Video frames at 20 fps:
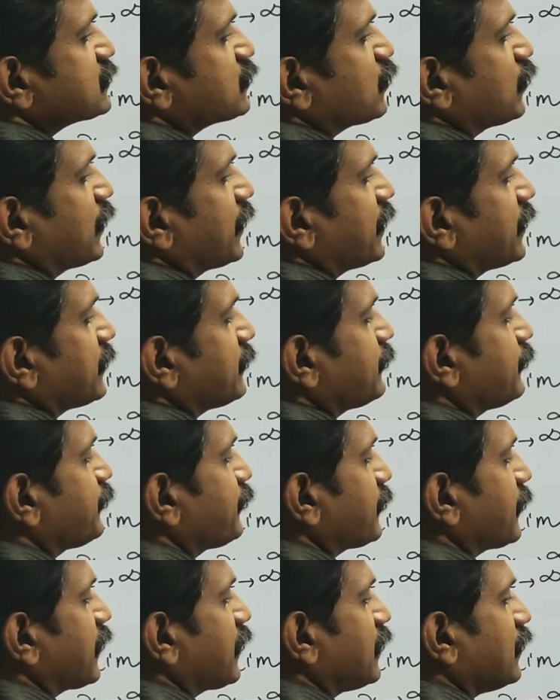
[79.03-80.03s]
ஸ்கொயர்
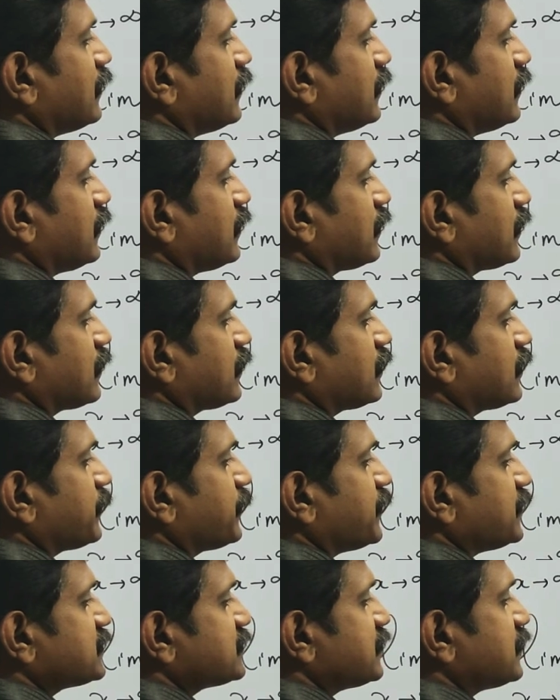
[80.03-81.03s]
இந்த
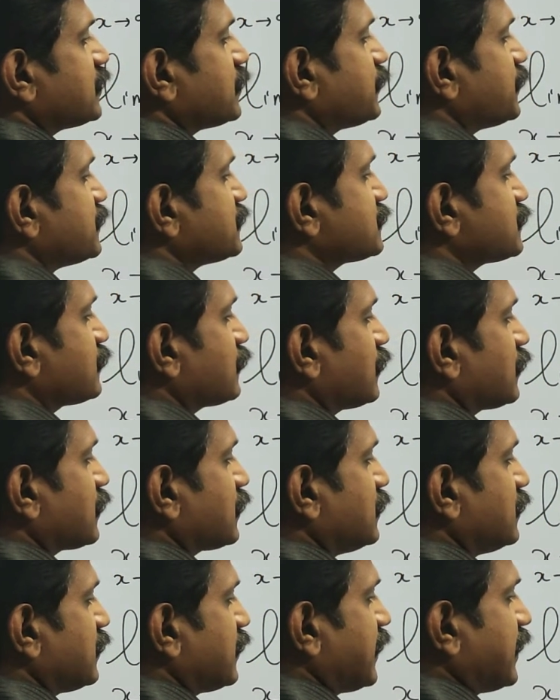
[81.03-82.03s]
பீஸு இந்த பீஸும்
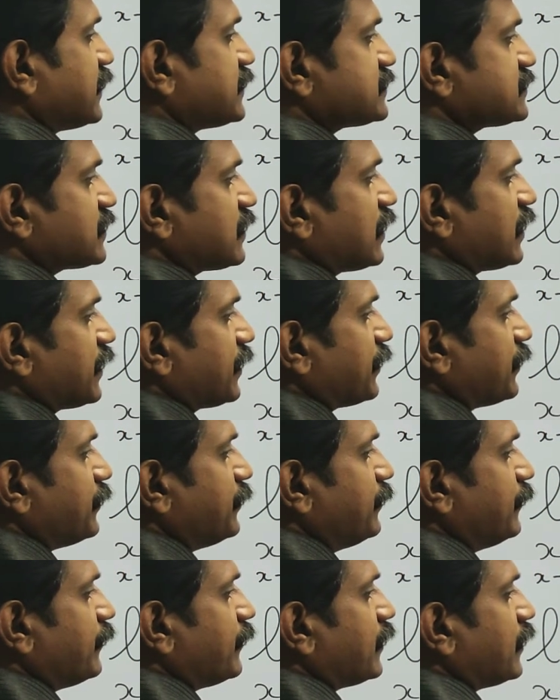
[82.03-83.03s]
உங்களுக்கு கேன்சல்
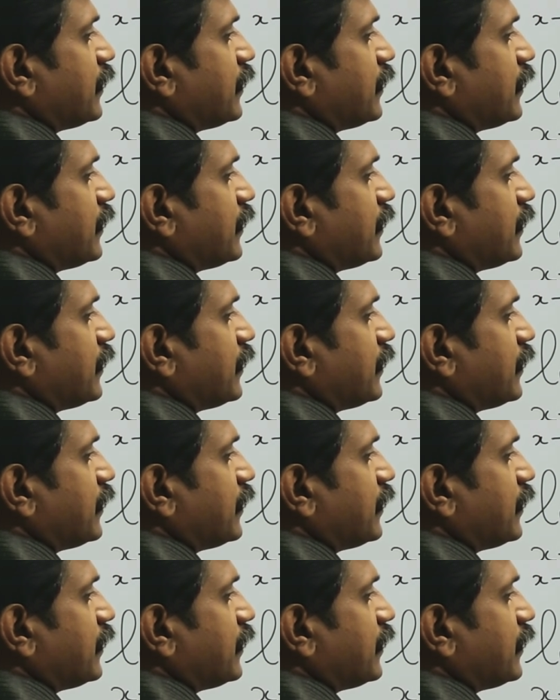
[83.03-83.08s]
ஆகிடும்